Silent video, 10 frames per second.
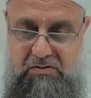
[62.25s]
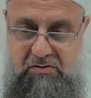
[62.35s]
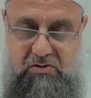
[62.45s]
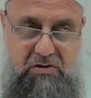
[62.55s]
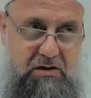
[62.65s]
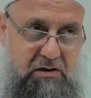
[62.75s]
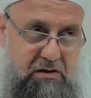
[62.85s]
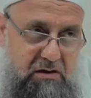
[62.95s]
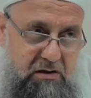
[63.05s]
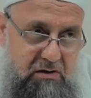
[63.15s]
Ondan sonra
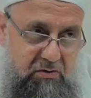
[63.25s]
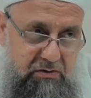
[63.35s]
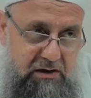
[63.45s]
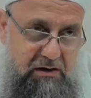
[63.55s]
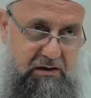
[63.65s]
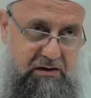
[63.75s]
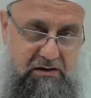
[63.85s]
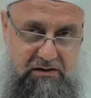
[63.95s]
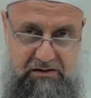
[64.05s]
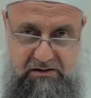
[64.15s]
onlar eliyle din